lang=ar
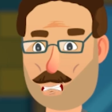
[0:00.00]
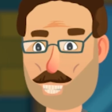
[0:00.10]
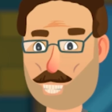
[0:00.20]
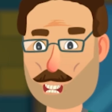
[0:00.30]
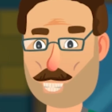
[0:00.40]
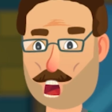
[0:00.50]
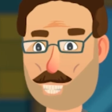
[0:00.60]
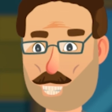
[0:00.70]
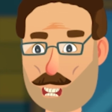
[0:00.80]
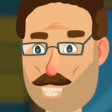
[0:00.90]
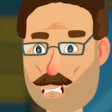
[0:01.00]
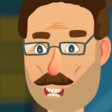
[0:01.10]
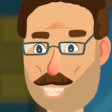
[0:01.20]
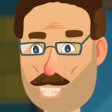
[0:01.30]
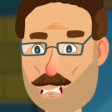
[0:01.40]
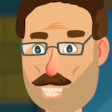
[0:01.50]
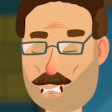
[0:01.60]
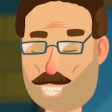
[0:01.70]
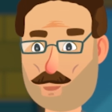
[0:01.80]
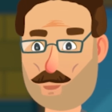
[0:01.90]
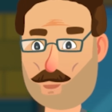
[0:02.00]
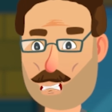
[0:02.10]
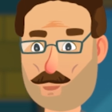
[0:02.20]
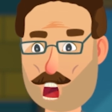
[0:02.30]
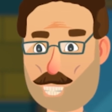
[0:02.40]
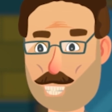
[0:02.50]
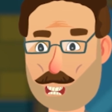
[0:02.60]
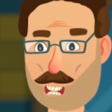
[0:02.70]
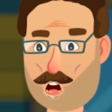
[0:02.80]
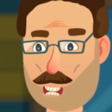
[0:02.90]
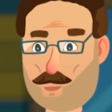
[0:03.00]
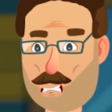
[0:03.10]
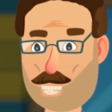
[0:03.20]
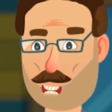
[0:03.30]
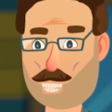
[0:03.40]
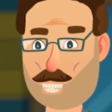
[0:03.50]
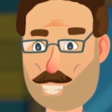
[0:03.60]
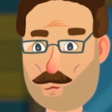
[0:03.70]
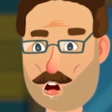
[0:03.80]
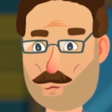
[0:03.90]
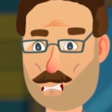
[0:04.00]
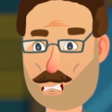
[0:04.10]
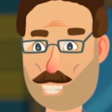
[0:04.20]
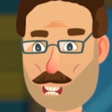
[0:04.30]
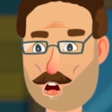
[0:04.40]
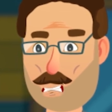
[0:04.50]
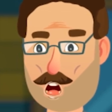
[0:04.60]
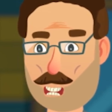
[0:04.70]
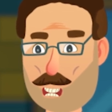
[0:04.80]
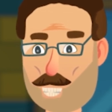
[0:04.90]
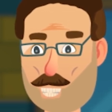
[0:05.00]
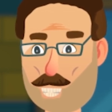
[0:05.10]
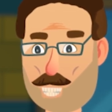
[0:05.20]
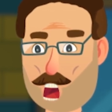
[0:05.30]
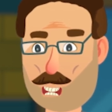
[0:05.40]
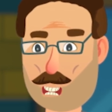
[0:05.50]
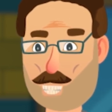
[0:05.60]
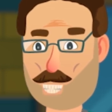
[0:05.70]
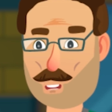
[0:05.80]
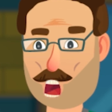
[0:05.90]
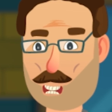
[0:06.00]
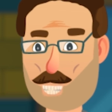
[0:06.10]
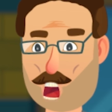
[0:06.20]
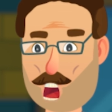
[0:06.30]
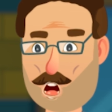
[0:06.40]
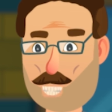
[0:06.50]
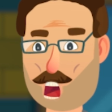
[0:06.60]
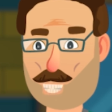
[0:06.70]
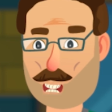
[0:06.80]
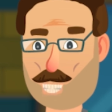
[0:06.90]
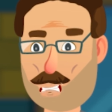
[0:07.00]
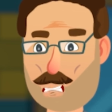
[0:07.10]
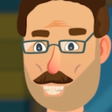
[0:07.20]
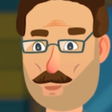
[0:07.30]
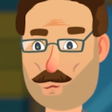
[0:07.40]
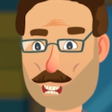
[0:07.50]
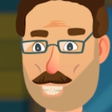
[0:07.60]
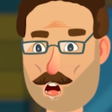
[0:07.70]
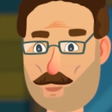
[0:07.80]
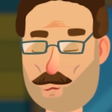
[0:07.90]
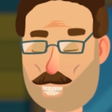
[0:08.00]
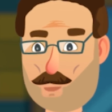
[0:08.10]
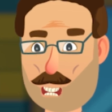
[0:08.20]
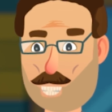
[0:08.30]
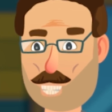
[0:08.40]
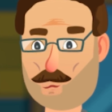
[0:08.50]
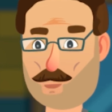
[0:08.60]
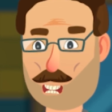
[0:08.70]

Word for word: فلتت ما فلتت رح كمل لك لسه وبلشت بعدها مع اختنا عبده تطبخ لي وتنفخ وانت الله يعطيك العافيه ما شاء الله برمضان نفسك بتفتح على الطبخ